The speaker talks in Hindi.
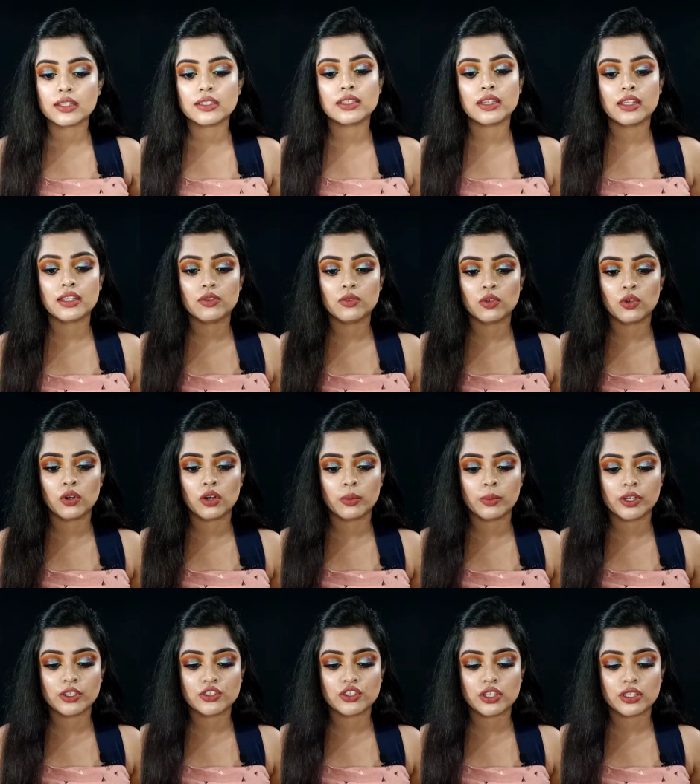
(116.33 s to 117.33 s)
यही
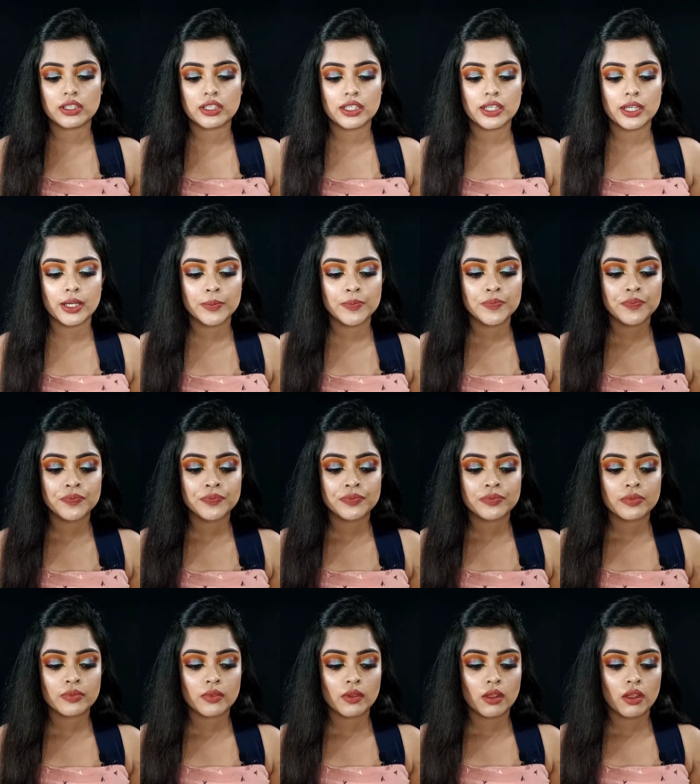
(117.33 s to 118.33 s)
उन्होंने मेंशन की है
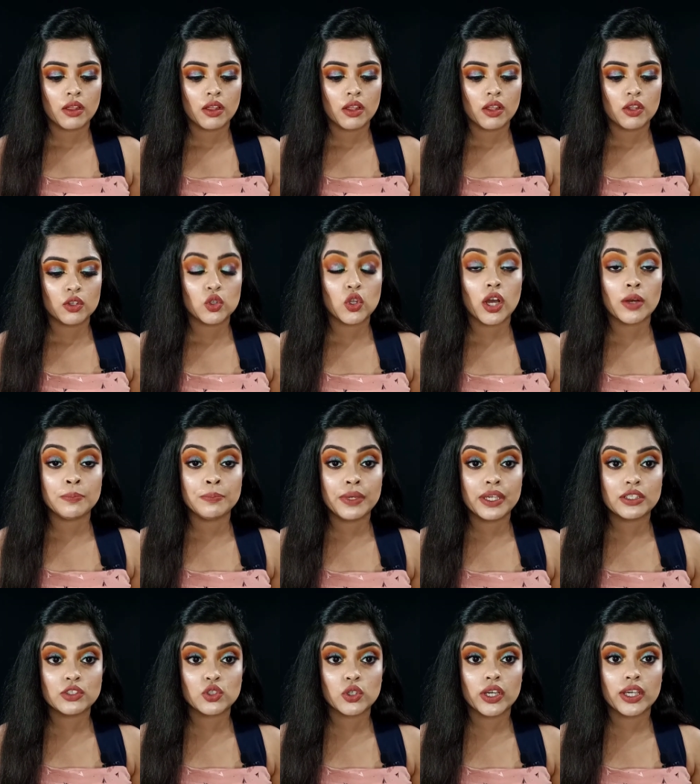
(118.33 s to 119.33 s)
तो अब
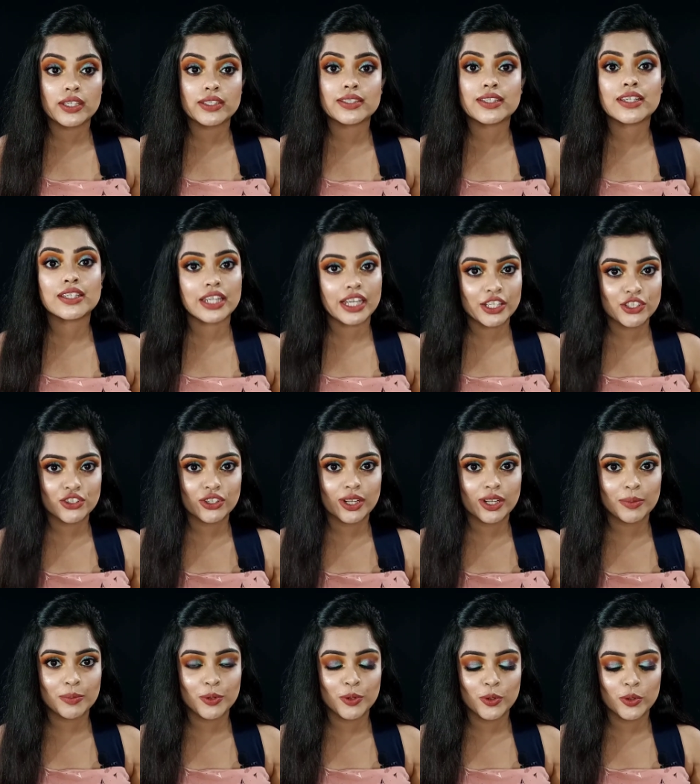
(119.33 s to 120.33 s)
मैं जो है इसकी टेक्सचर
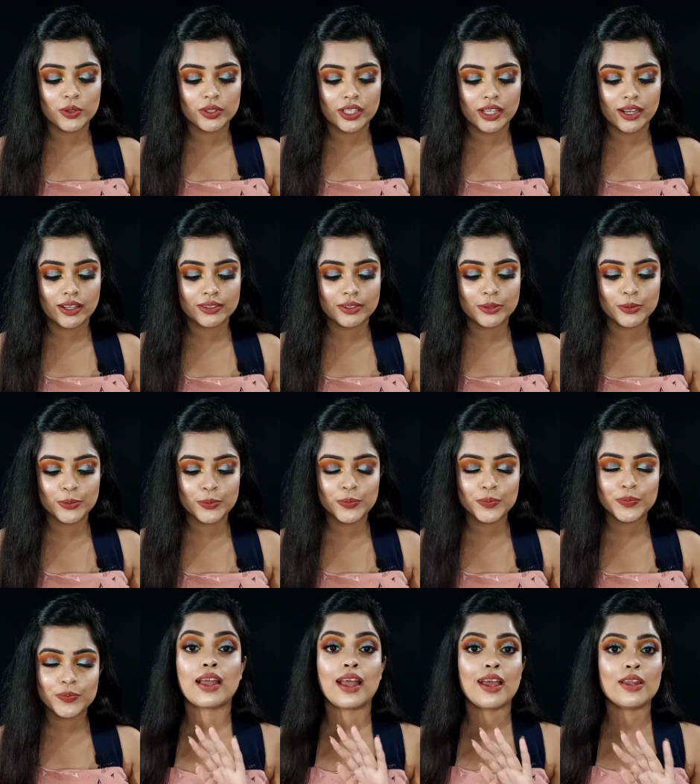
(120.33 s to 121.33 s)
आप लोगों को दिखाती हूँ
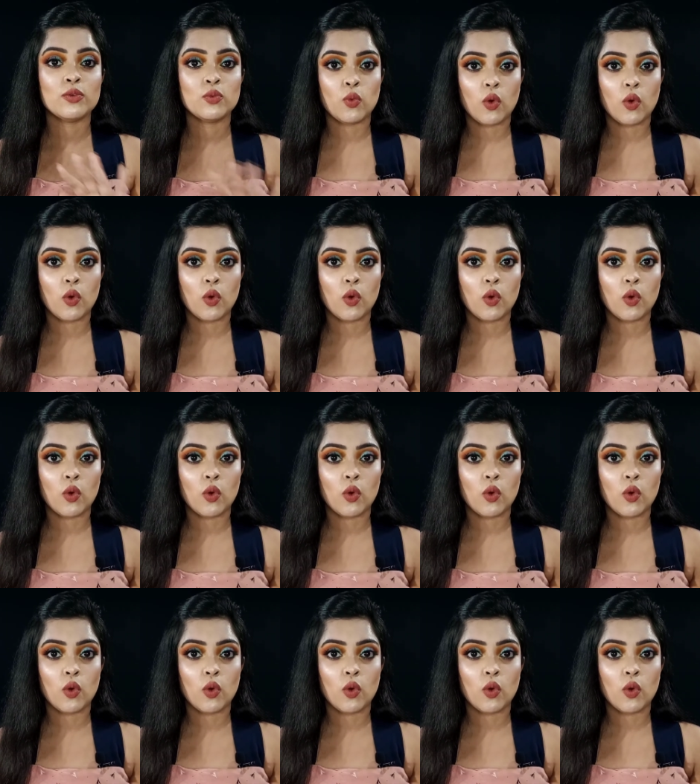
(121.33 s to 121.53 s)
एंड